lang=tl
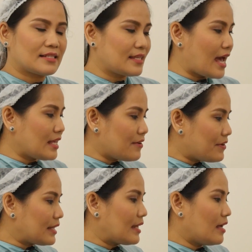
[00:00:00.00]
Kasi I
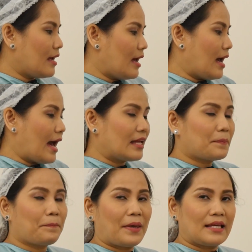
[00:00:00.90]
even had
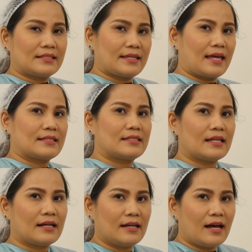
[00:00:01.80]
patients
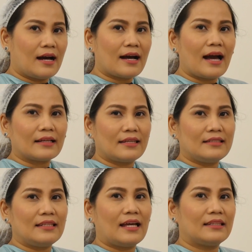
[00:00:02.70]
na ang acne
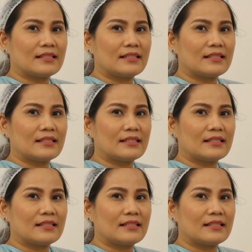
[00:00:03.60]
nila